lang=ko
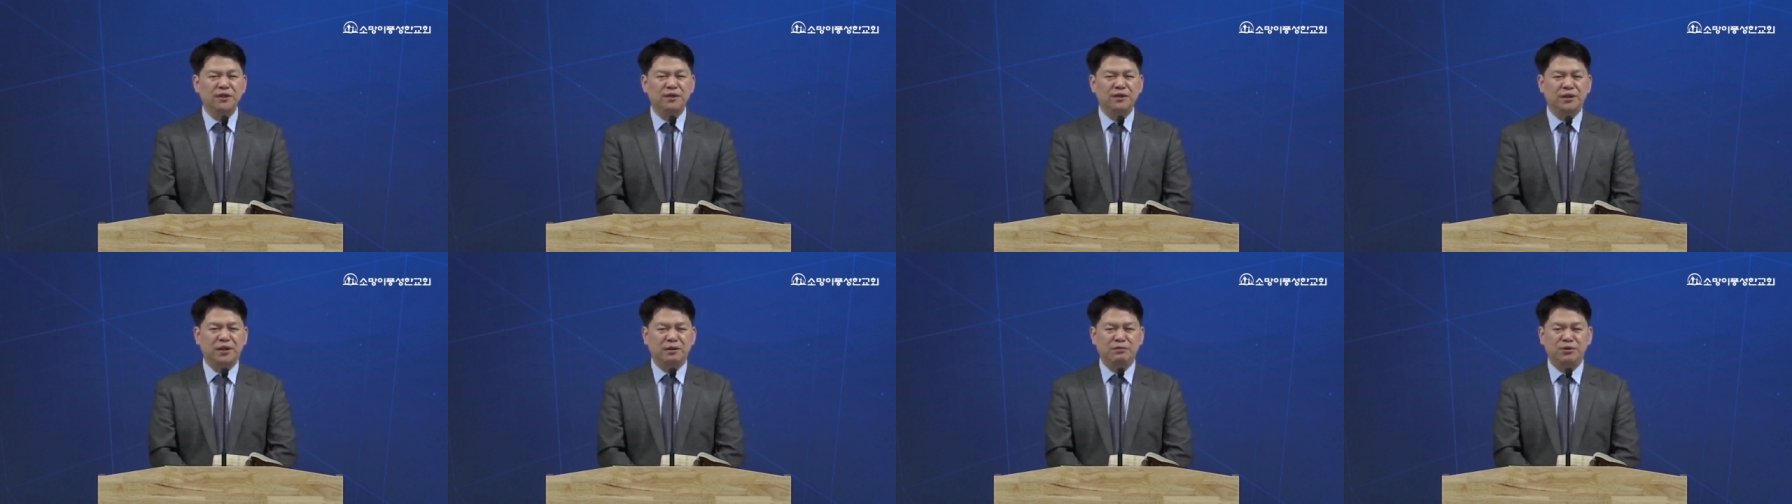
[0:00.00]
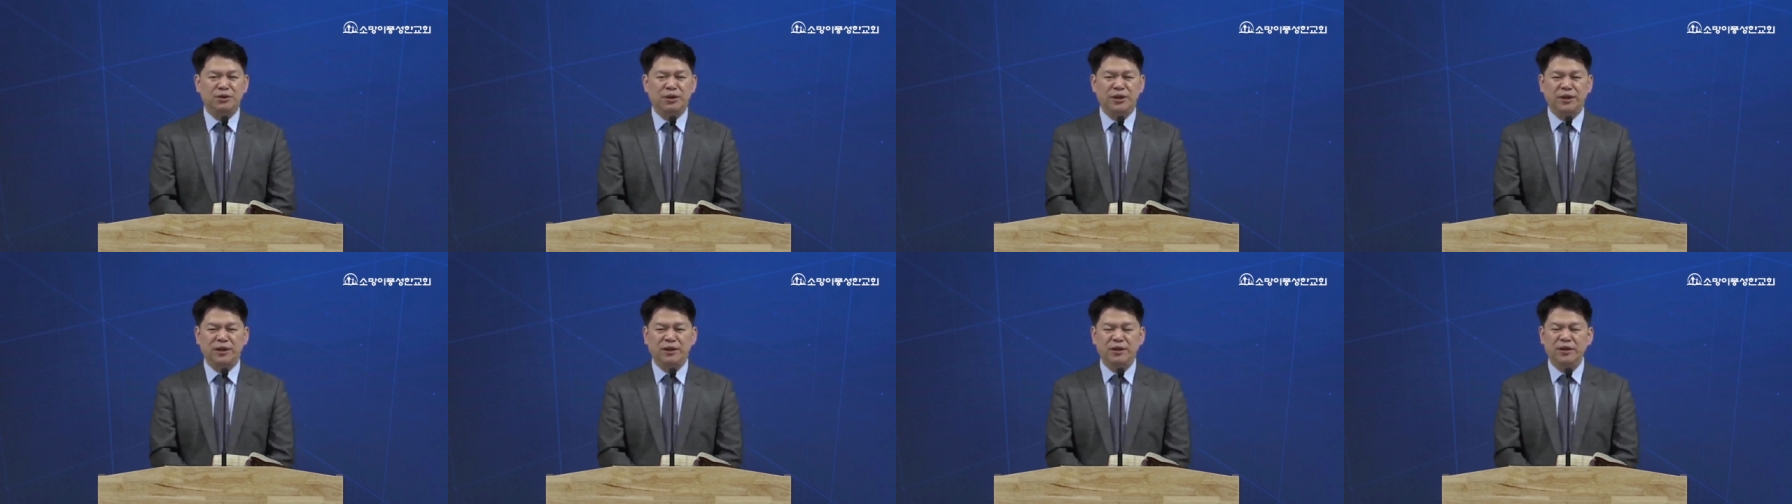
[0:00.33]

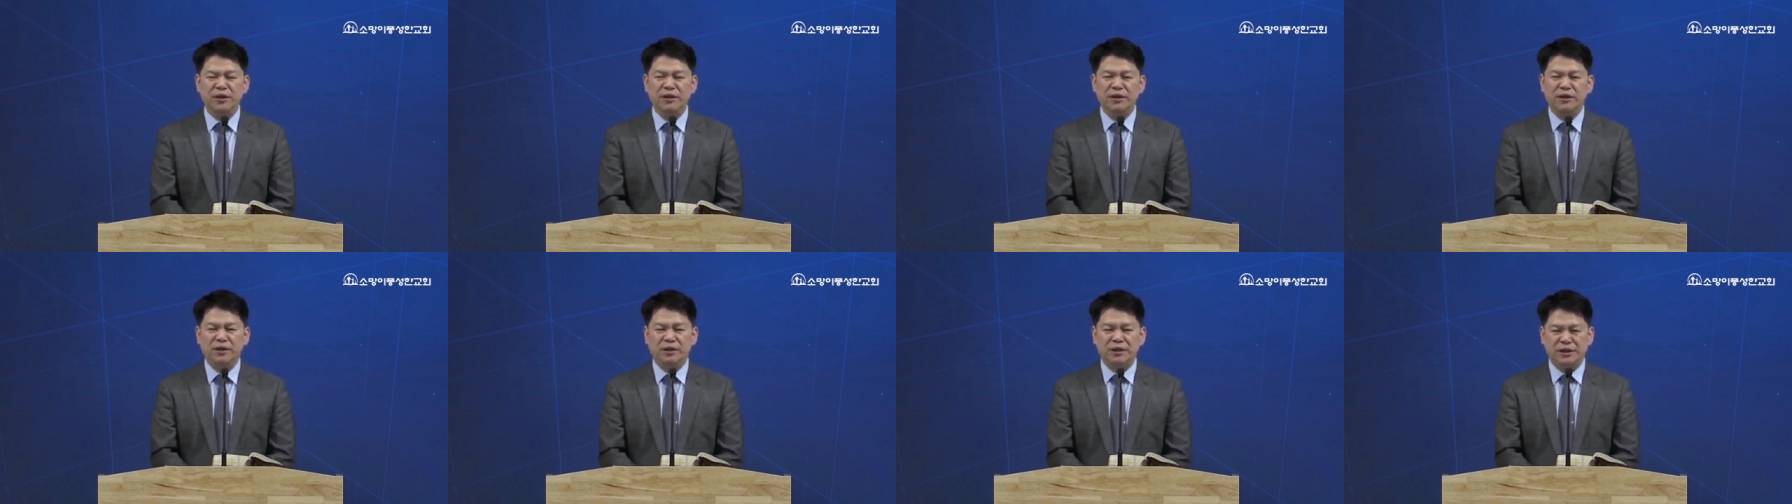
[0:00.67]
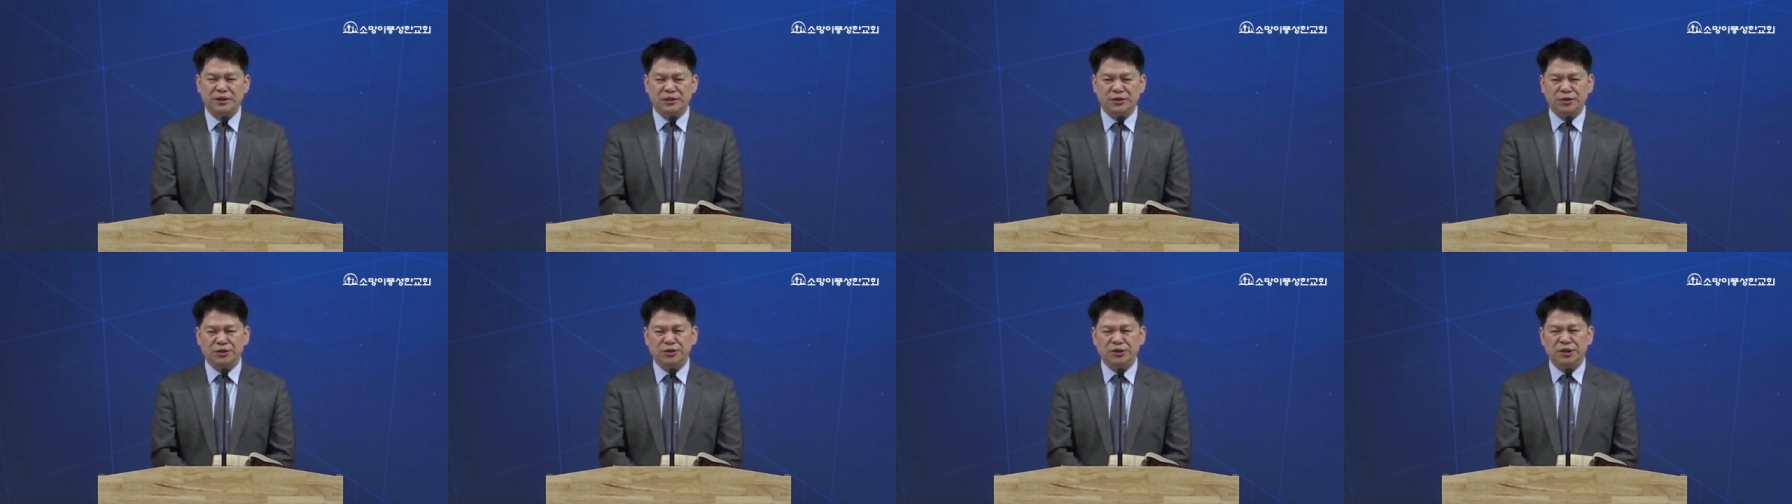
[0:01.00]
때문에 이
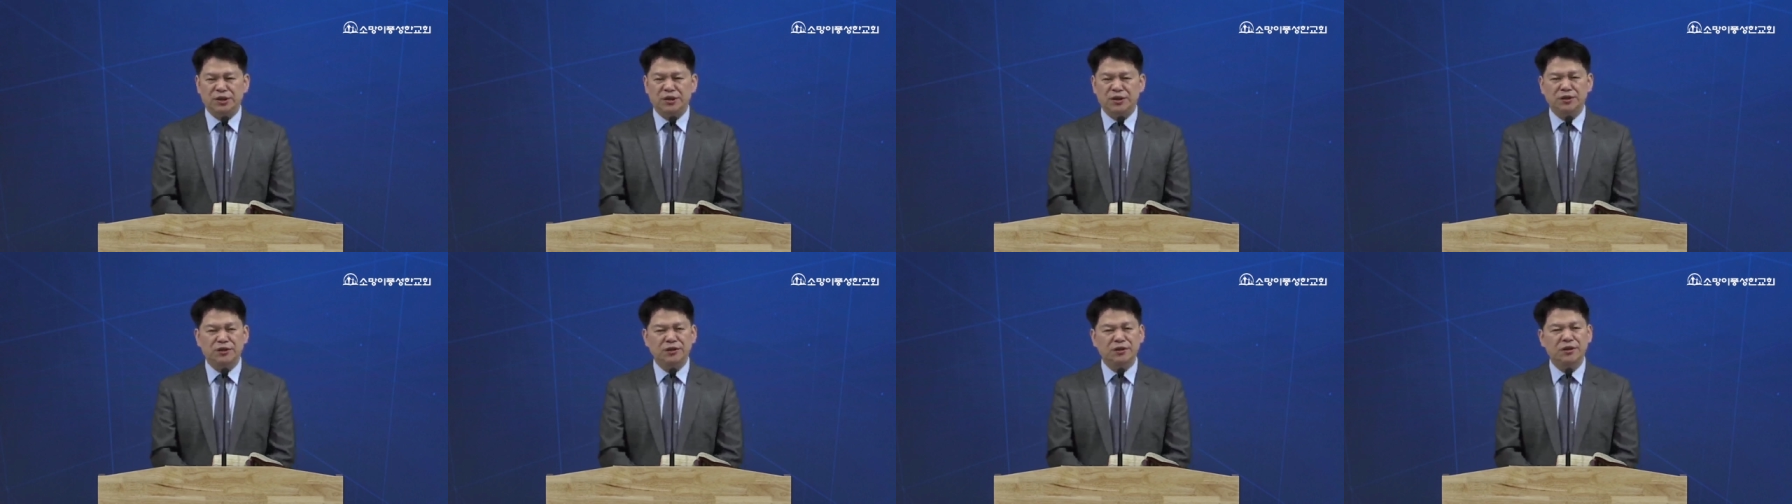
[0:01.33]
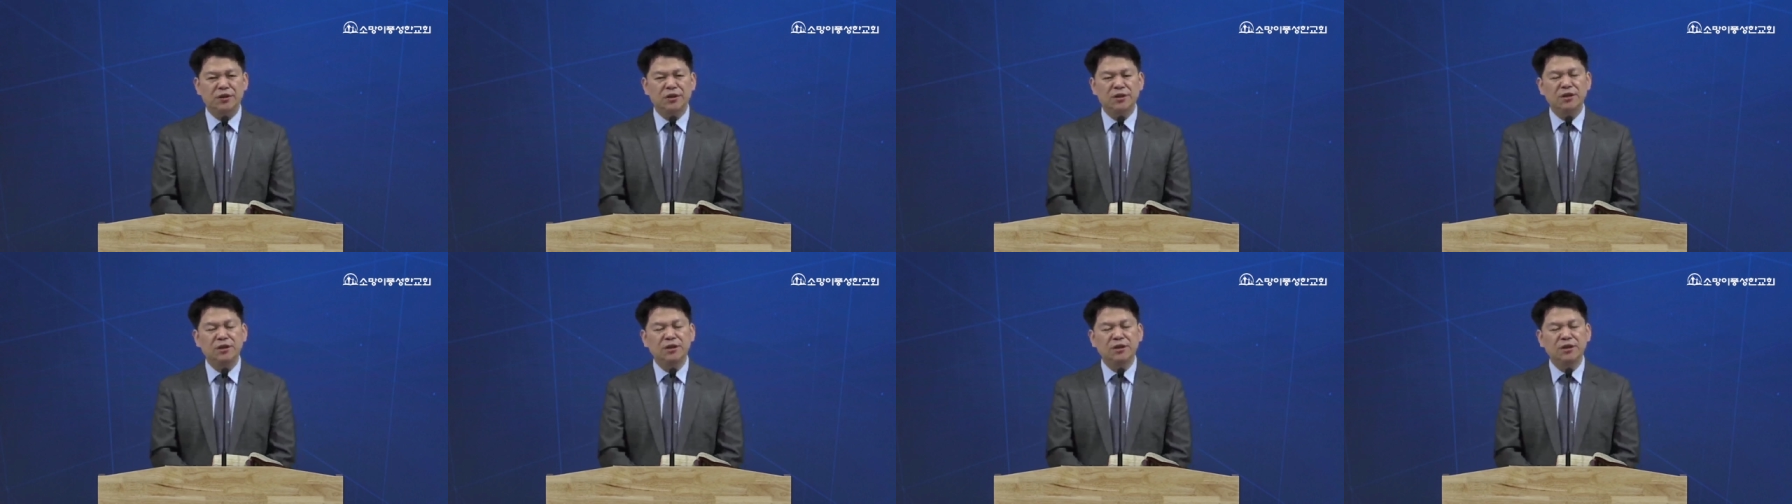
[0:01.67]
전쟁은